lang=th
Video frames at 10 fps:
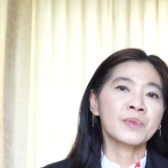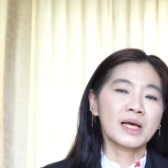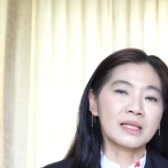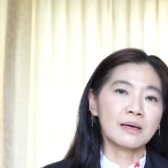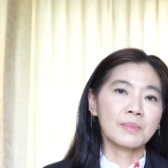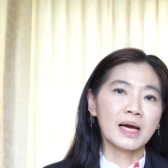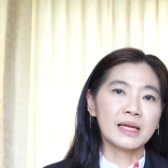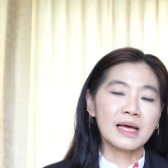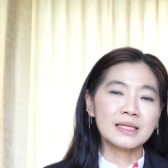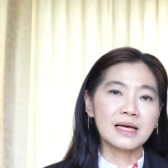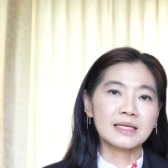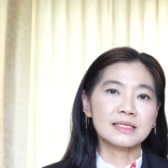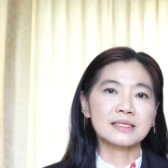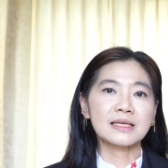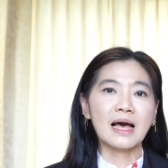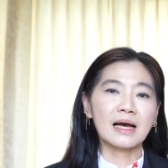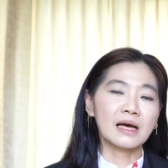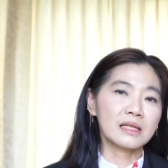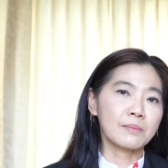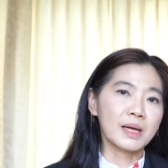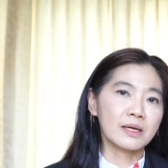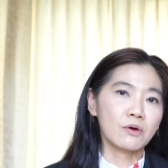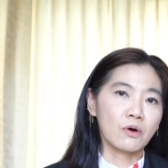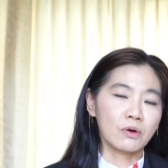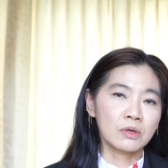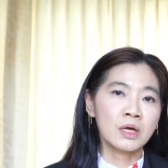การทำงานด้านการศึกษา การทำงานของ